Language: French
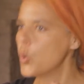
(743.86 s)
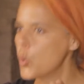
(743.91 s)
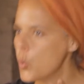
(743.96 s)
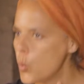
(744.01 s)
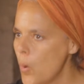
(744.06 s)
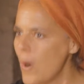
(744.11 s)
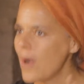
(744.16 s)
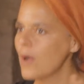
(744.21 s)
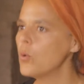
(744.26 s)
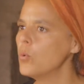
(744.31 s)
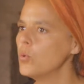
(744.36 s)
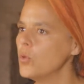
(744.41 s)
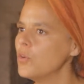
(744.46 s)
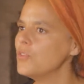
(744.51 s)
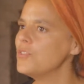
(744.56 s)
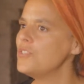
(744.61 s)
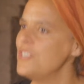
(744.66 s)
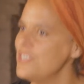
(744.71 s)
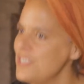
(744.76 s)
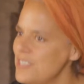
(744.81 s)
Quoi qu'on
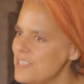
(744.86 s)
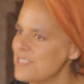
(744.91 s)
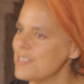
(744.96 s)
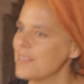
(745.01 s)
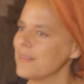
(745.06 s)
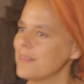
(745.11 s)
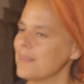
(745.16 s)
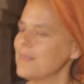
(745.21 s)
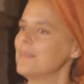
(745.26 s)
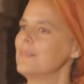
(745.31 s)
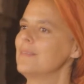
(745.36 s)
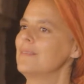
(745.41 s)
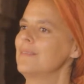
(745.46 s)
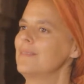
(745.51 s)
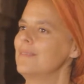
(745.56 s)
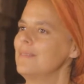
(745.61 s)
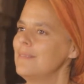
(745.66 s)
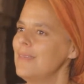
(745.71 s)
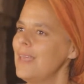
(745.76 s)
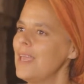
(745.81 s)
en dise,
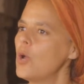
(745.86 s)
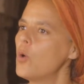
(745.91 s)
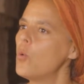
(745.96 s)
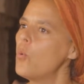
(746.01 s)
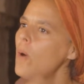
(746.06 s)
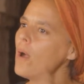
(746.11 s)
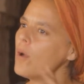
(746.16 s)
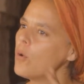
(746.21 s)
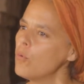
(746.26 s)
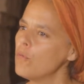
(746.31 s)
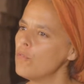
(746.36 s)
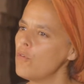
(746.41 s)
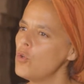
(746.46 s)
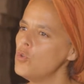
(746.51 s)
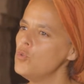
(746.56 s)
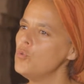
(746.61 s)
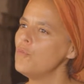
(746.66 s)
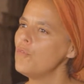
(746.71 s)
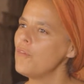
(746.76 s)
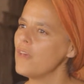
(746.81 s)
et quoi qu'on
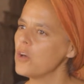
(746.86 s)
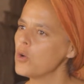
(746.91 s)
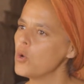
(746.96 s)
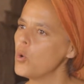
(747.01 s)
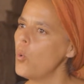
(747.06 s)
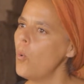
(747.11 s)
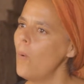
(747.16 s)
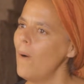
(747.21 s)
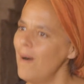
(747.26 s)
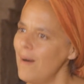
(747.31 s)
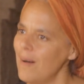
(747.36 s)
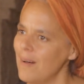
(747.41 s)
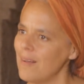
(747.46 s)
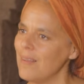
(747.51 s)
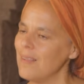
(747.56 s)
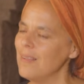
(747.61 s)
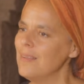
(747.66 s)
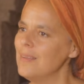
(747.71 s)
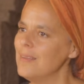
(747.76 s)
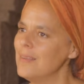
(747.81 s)
veuille nous faire
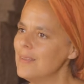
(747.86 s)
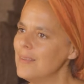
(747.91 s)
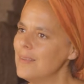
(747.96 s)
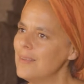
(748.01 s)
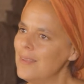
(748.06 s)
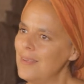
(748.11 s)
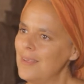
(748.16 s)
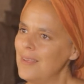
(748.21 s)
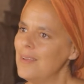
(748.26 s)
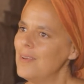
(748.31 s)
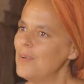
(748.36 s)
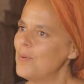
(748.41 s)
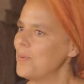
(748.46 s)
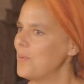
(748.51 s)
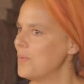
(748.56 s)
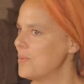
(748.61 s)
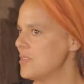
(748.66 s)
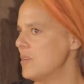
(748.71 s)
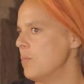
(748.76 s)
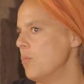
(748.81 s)
croire,
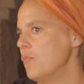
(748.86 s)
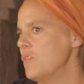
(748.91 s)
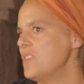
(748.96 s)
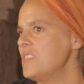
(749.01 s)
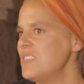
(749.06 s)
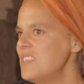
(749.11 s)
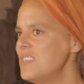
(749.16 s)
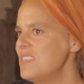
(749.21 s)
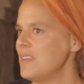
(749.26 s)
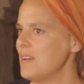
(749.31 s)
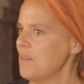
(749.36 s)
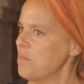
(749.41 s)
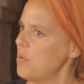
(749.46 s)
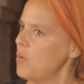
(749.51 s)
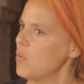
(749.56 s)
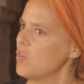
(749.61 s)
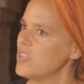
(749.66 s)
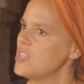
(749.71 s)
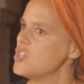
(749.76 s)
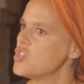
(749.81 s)
euh, c'est mauvais signe, un
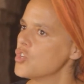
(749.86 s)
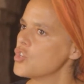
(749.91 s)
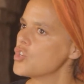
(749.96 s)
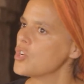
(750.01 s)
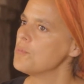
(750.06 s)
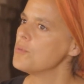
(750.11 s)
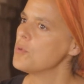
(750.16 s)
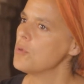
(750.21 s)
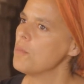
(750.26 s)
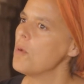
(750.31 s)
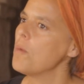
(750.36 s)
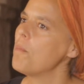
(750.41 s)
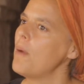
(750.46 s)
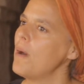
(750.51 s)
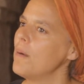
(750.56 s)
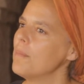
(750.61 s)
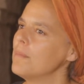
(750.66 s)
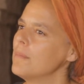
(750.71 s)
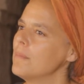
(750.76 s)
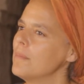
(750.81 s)
plan qui ne change absolument
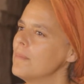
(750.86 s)
pas.